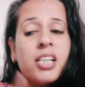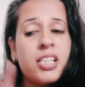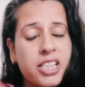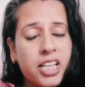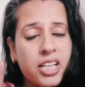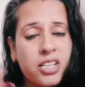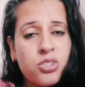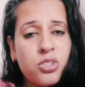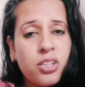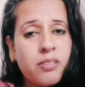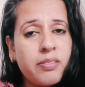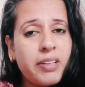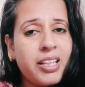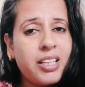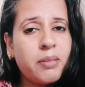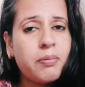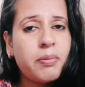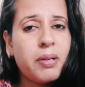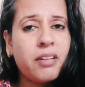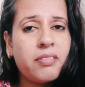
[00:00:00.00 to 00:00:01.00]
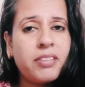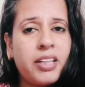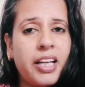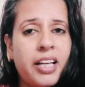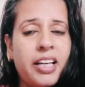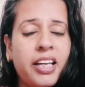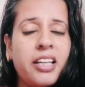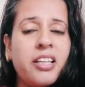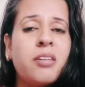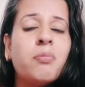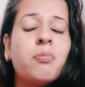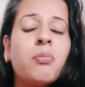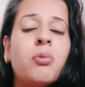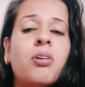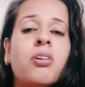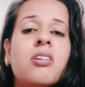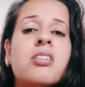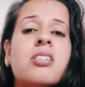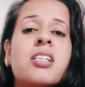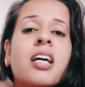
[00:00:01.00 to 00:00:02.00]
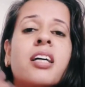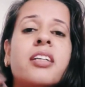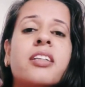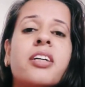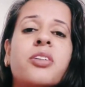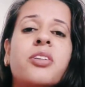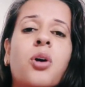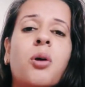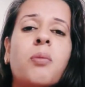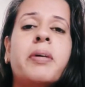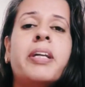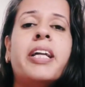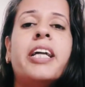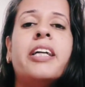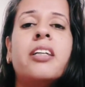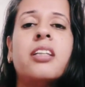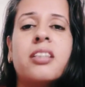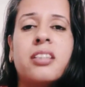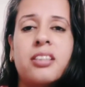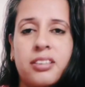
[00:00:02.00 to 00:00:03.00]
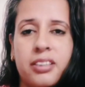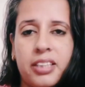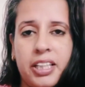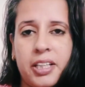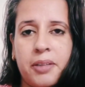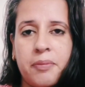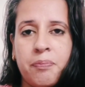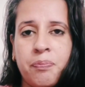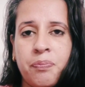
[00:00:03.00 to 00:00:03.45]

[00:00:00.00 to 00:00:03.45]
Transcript: सेक्सुअल वाली भावनाएं हैं ये बहुत ज़्यादा डोमिनेंट करती हैं